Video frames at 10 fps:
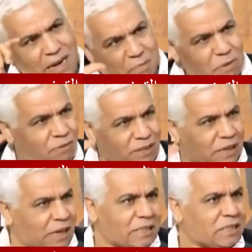ذلك
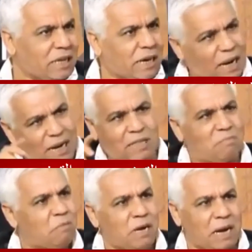بفتره قصيره
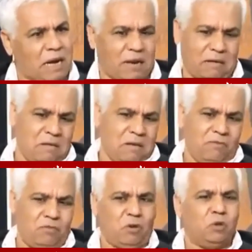كانت مملكه
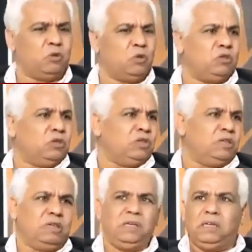في
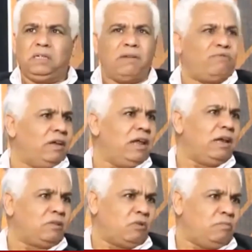حدود
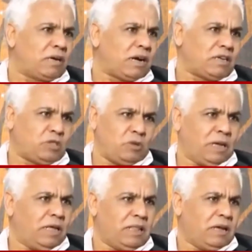تفيلالت آه، ومراكش
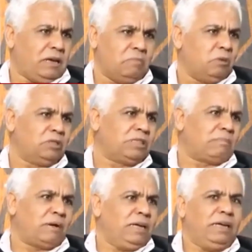وكذا لمدة
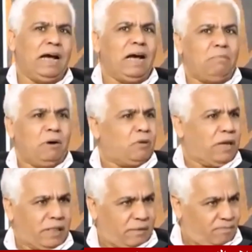40 عام أو
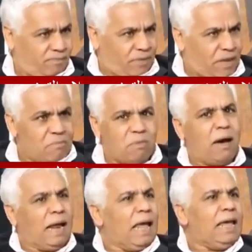كذا
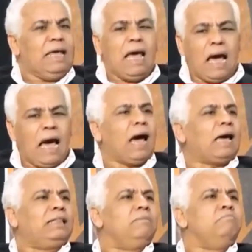بمعنى هي
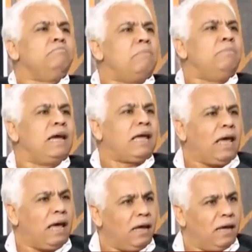أقدم
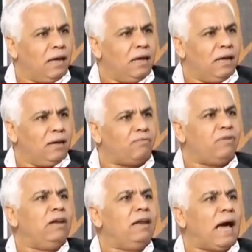مملكة
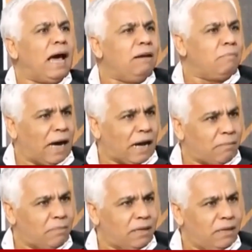في العالم
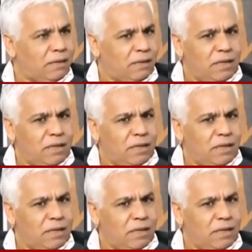العربي